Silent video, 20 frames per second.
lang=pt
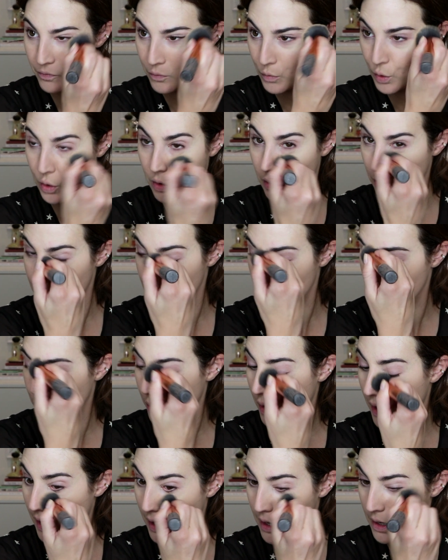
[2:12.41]
meu tom de
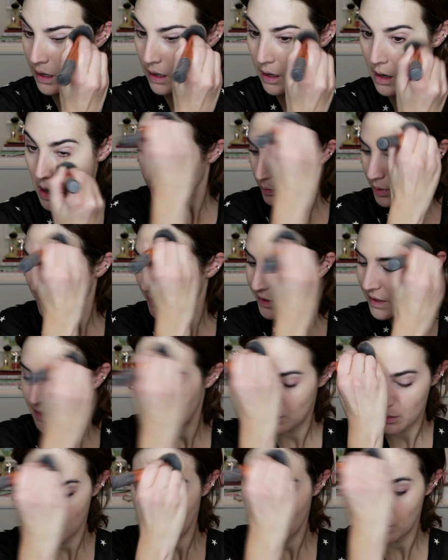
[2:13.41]
pele, pra
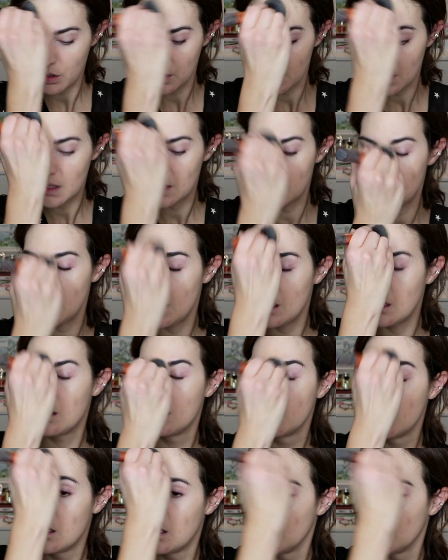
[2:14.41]
fazer uma coisa assim,